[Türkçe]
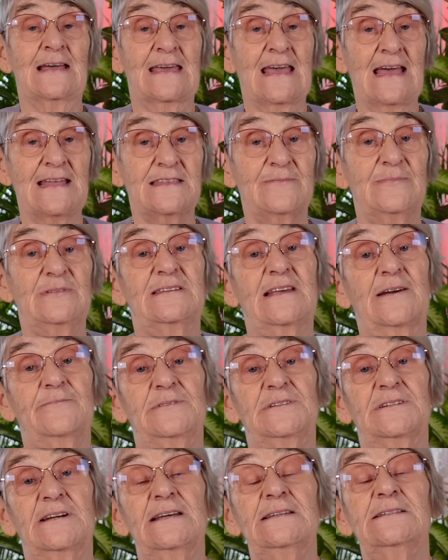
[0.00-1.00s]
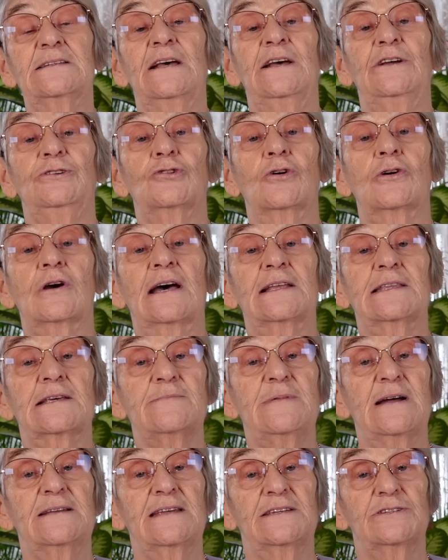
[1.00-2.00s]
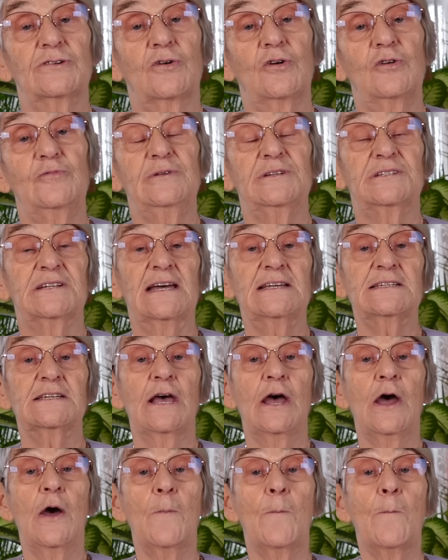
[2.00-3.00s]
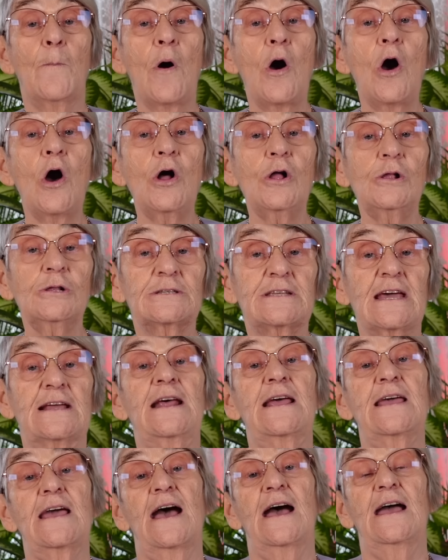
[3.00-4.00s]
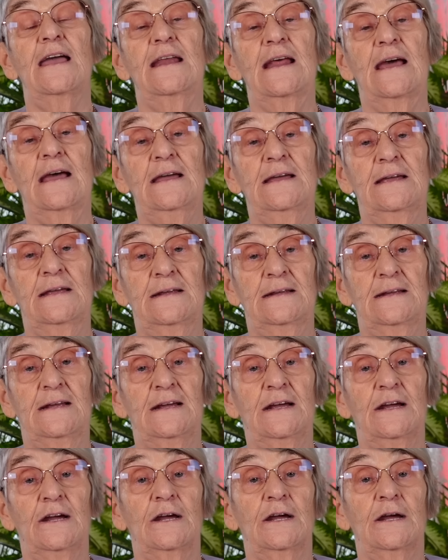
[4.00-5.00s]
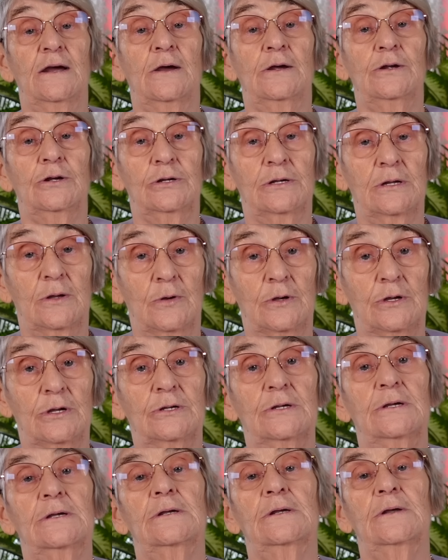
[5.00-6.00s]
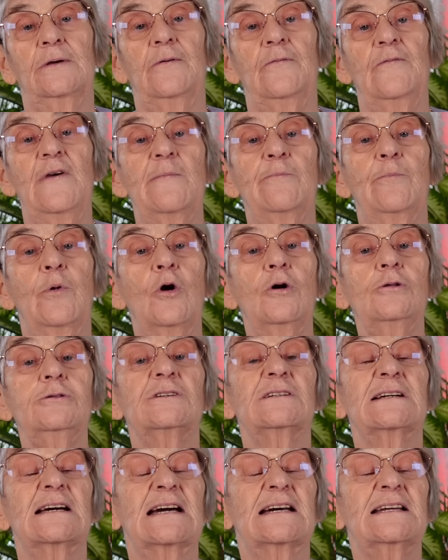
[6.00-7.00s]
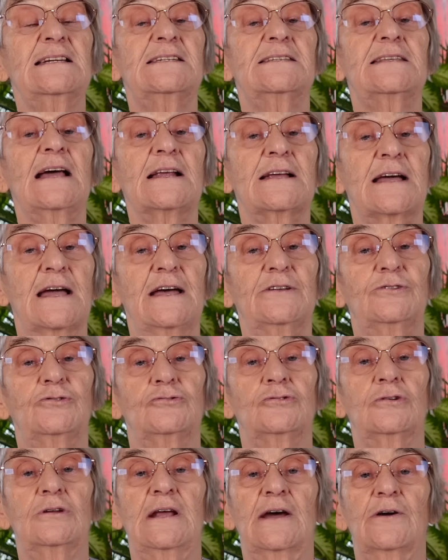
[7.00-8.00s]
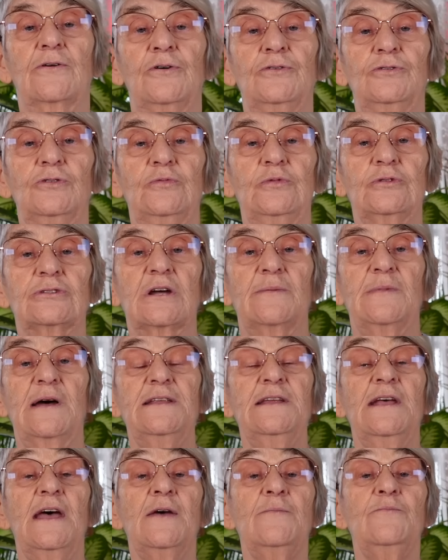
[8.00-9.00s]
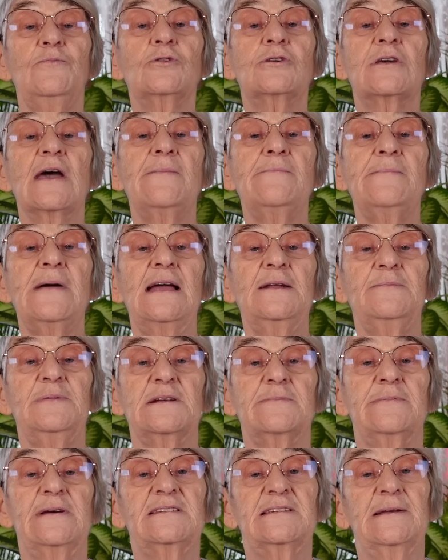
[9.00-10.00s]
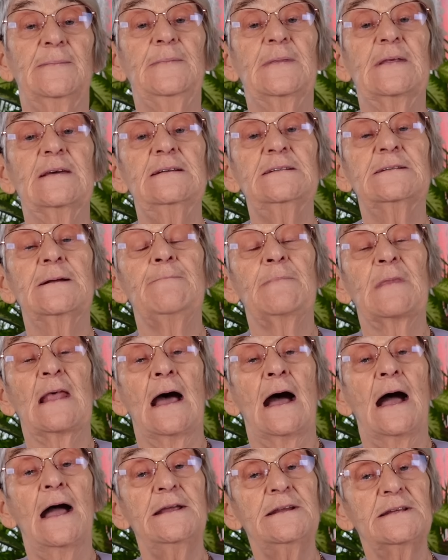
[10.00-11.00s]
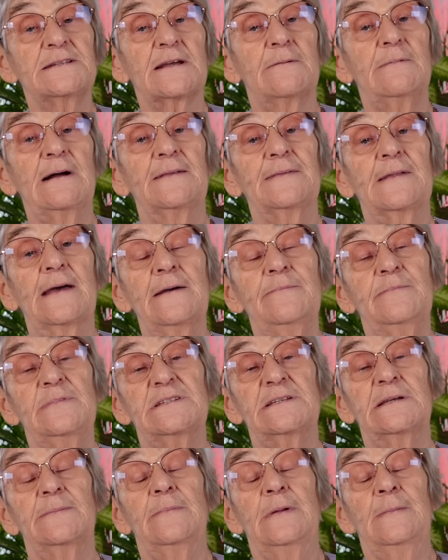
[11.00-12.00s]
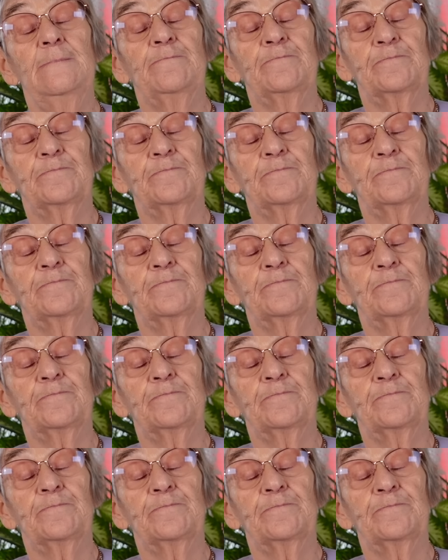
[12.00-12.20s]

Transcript: Kendimiz yapacağız. Çok katkı maddesi koymayacağız. Bol tereyağıyla e, e, ve bol kristal kaya tuzuyla koyduğumuz zaman mükemmel bir besimdir. Aynı zamanda bizim